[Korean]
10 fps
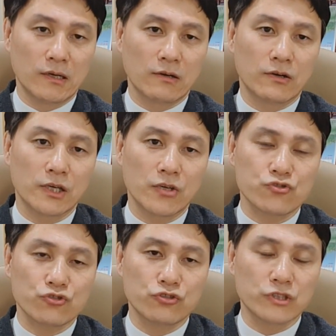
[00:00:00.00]
거기에
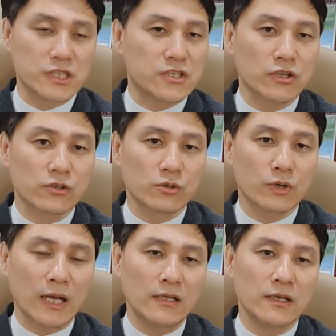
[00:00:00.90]
수, 지천으로
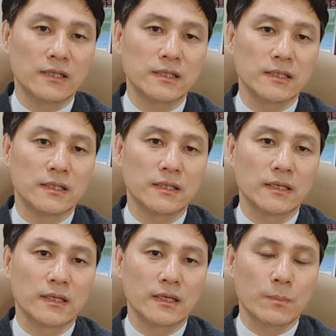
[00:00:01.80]
깔려있는
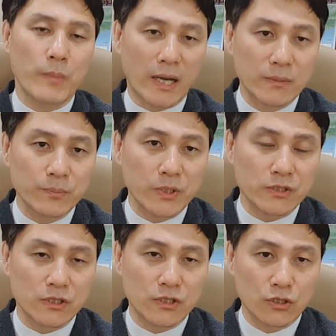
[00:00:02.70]
마른
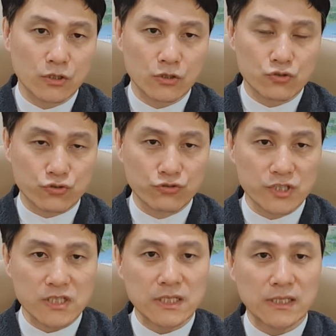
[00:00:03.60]
뼈들, 죽은
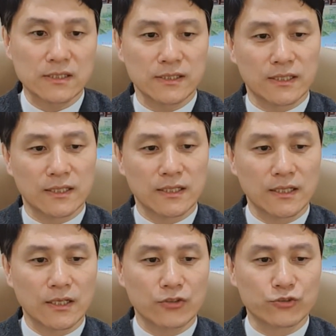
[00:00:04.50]
시체들을
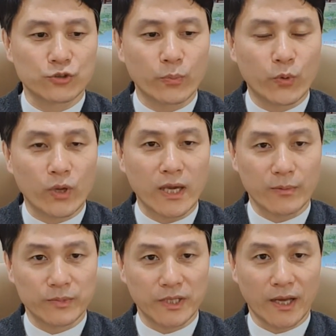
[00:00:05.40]
눈으로 보게
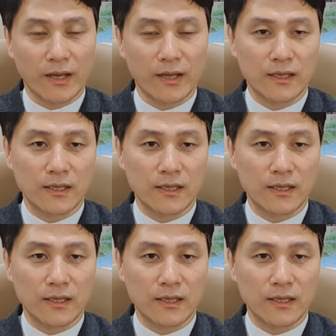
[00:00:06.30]
합니다.